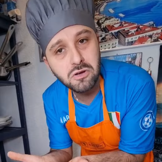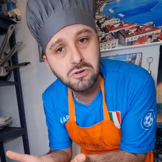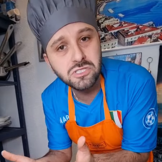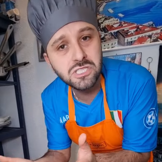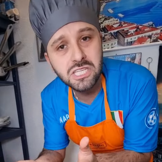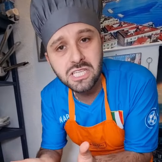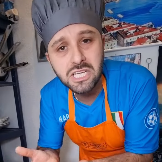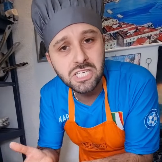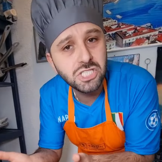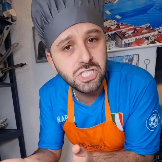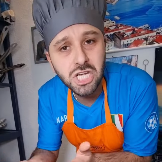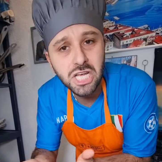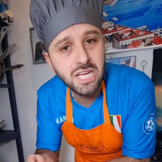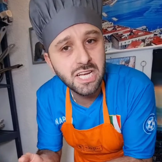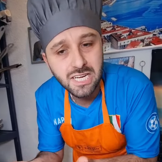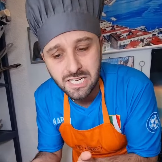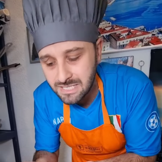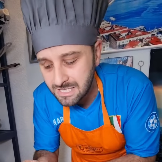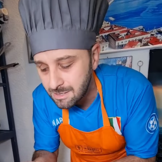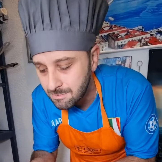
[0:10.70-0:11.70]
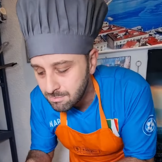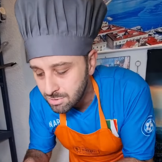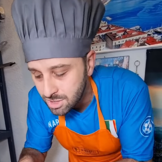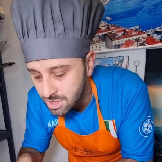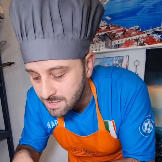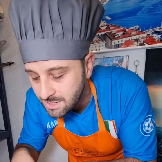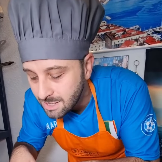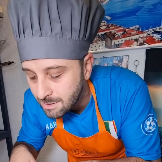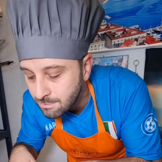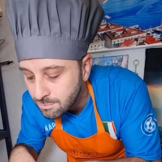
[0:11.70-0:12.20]
cosa del genere,
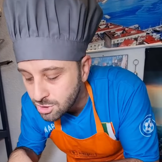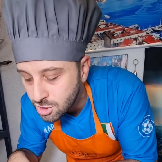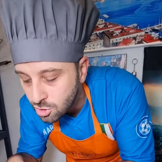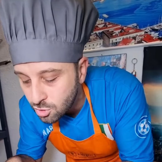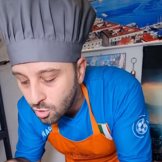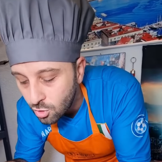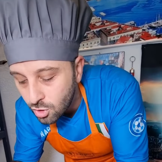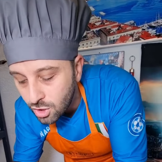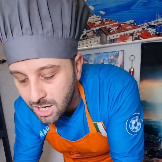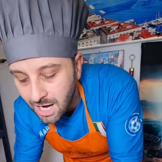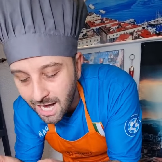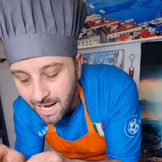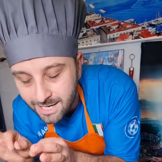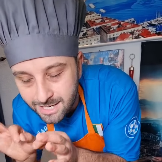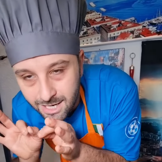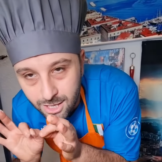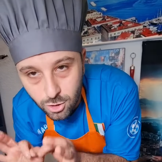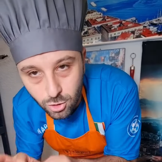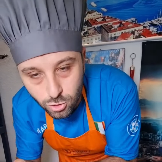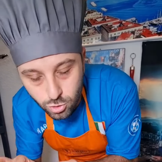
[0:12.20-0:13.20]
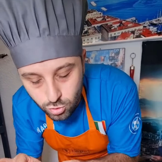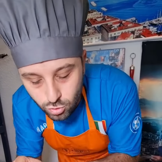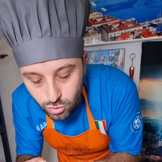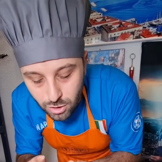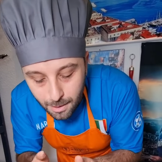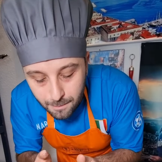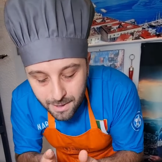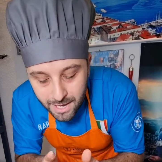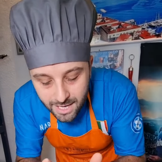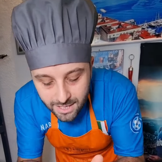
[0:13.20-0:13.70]
semplice semplice, con carne,
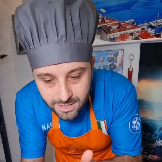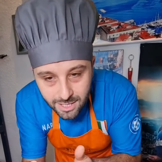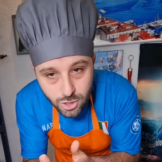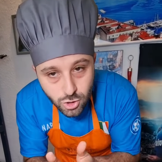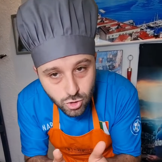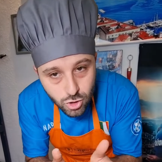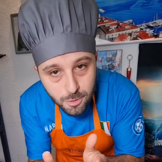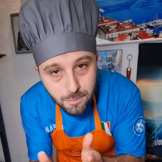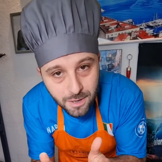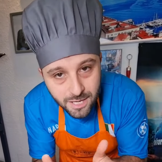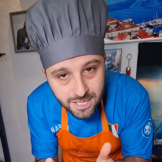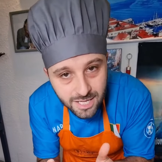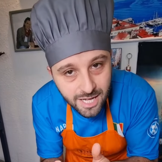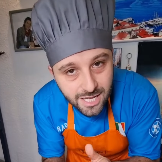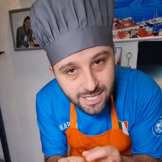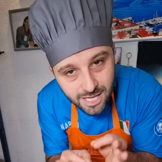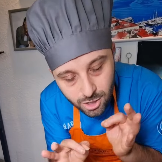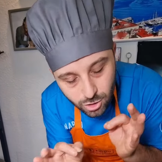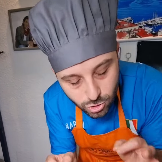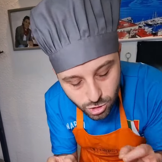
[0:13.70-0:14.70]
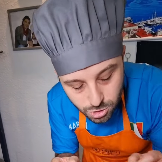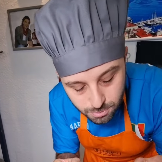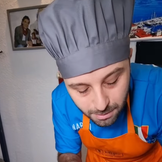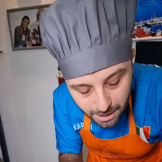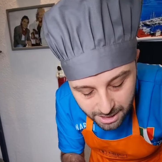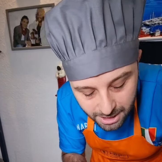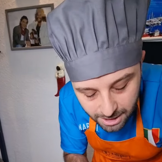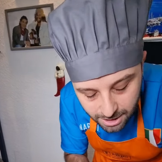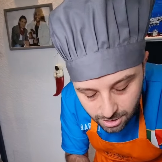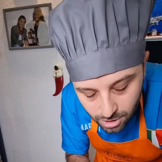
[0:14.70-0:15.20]
cottura media e due patate a
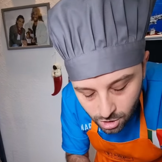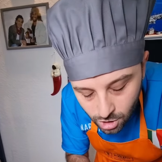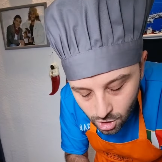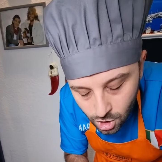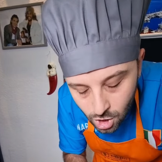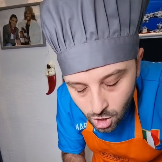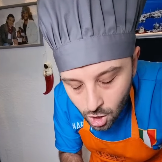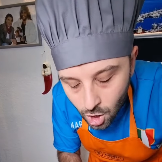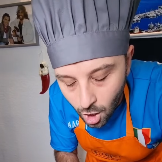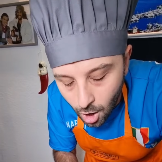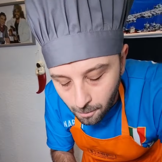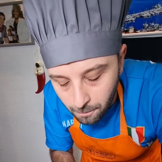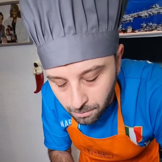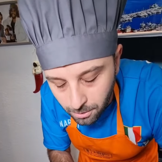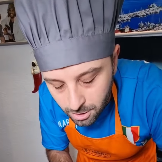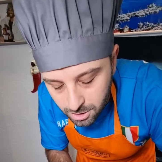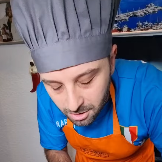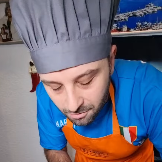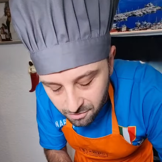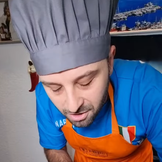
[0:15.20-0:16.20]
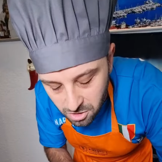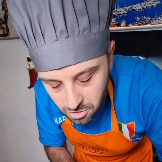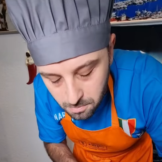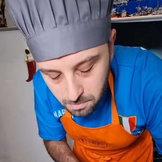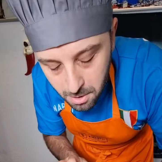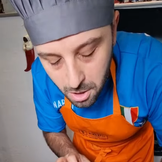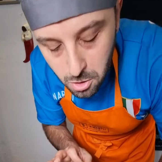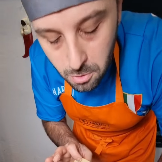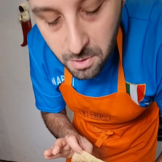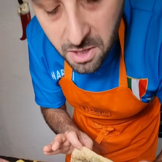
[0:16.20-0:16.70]
rosmarino, oppure da fare un
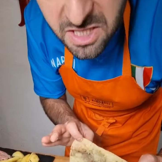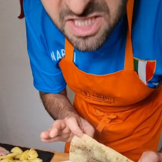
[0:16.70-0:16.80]
bello